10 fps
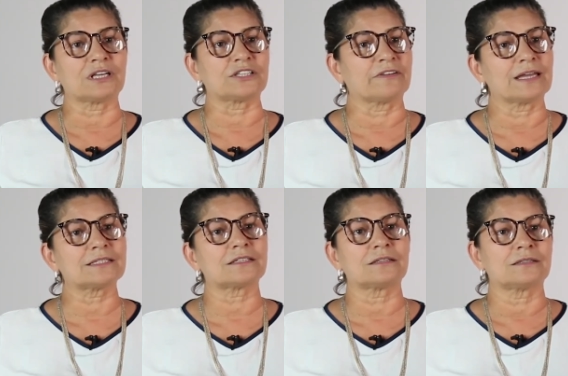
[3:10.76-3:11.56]
às
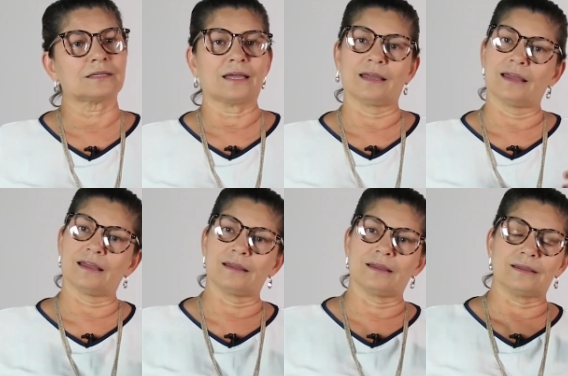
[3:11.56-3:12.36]
vezes,
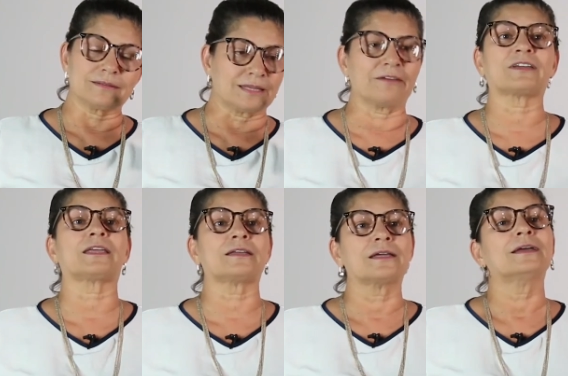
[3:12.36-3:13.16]
teve
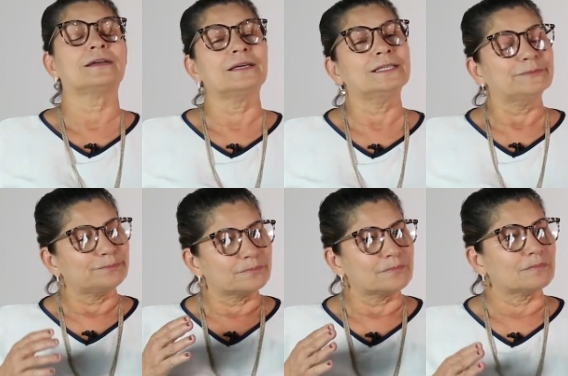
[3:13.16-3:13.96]
que
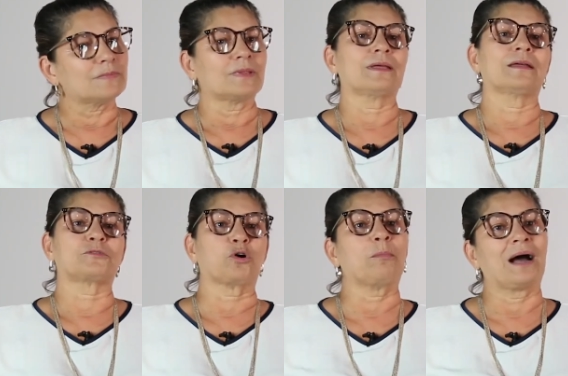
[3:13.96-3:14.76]

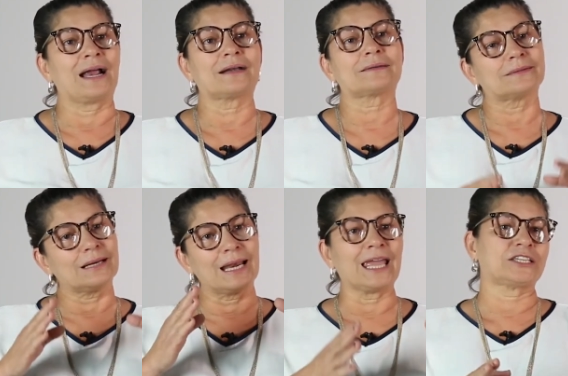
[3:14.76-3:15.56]
tomar
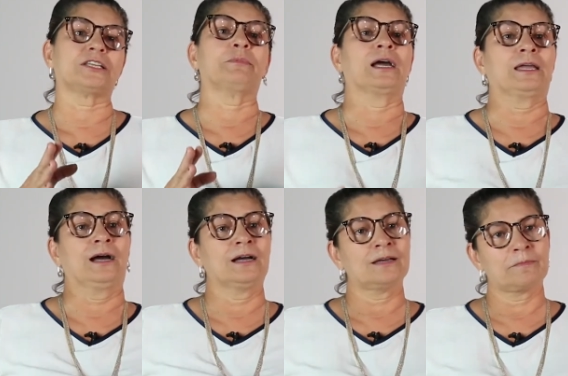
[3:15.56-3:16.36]
leite de manhã